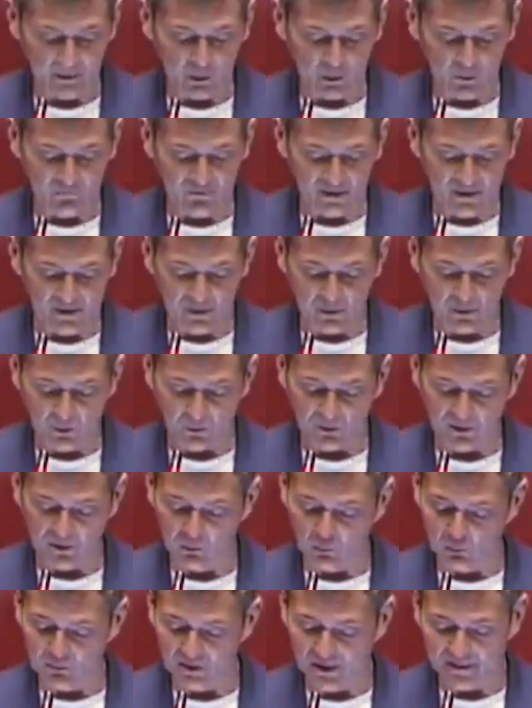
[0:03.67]
di conversione
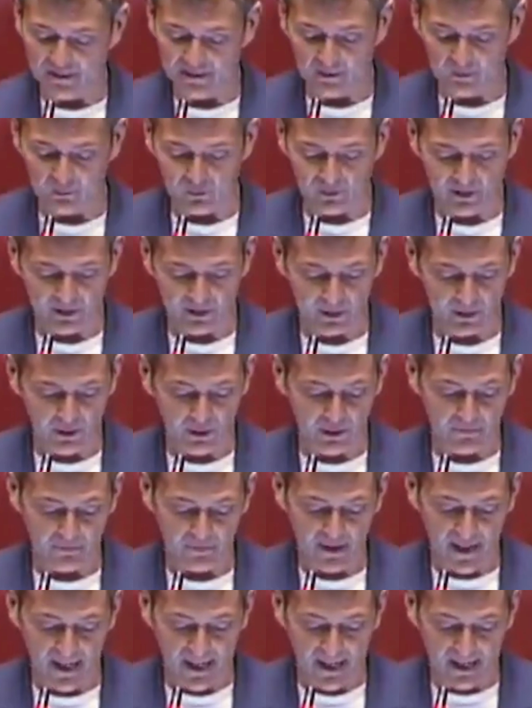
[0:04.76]
di un decreto-legge.
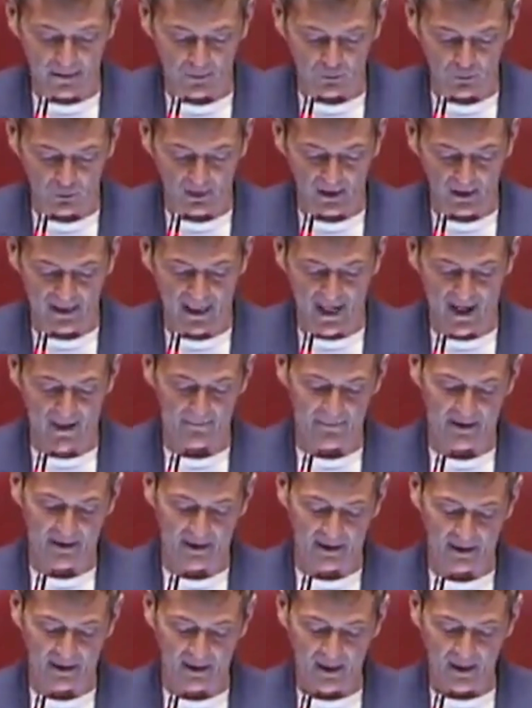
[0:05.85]
È
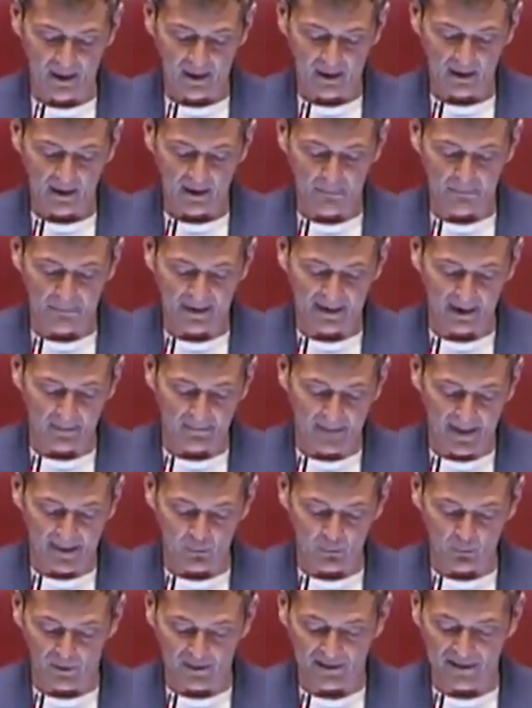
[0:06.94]
intollerabile. Il
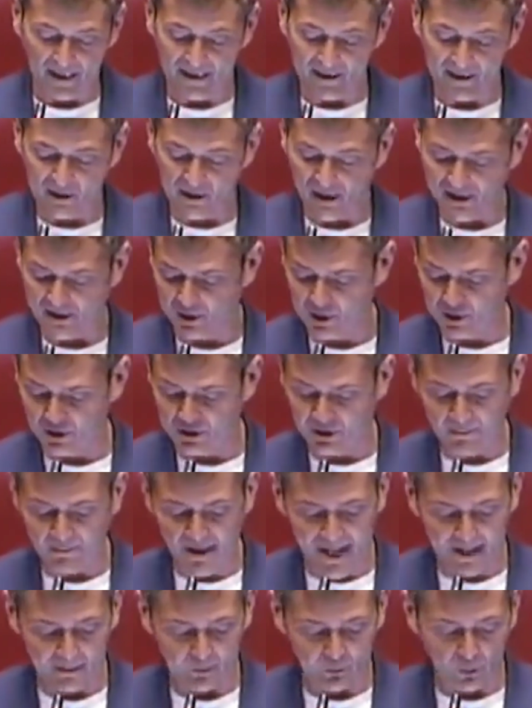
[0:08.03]
Parlamento è
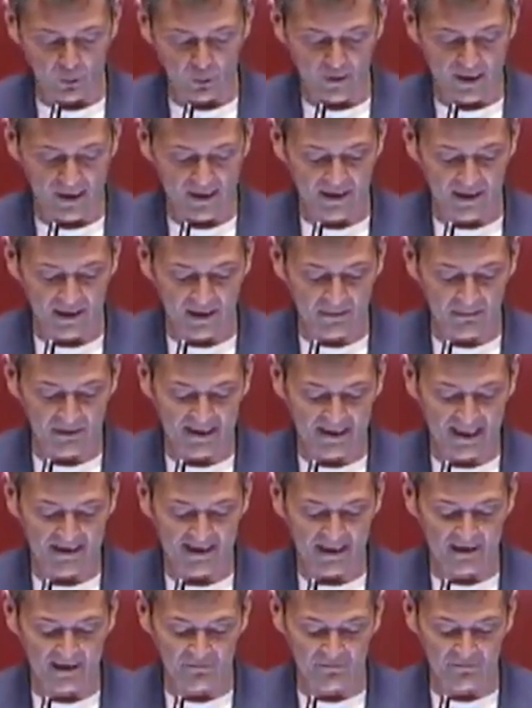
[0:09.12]
delegittimato e si limita a
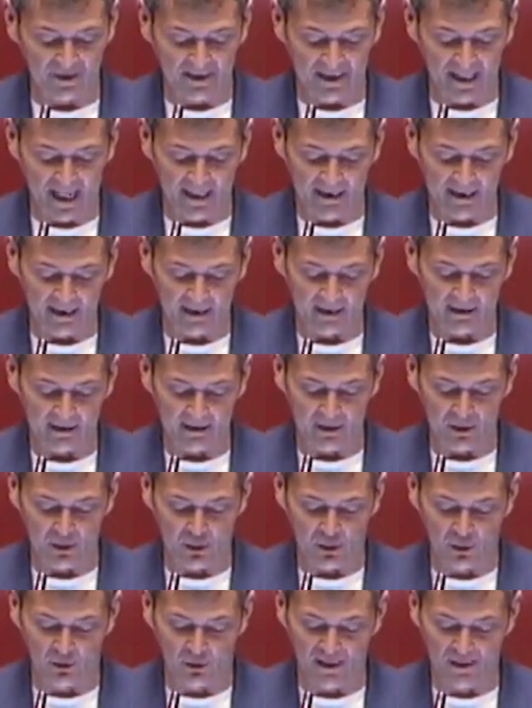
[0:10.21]
ratificare
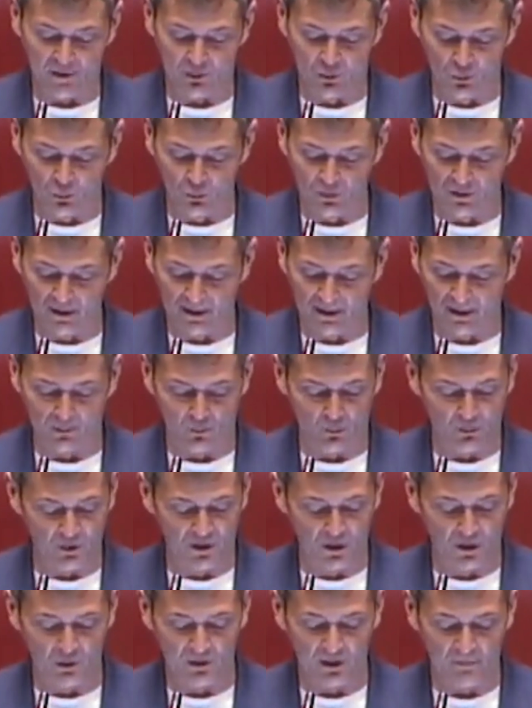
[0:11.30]
decisioni assunte dal
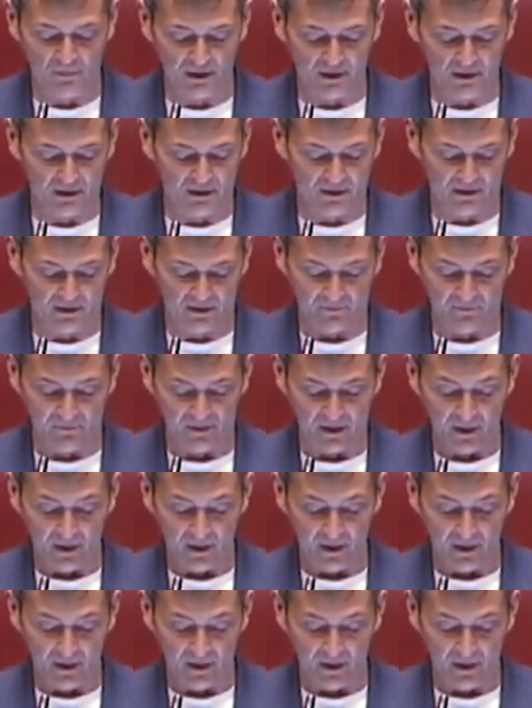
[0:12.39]
Consiglio dei Ministri,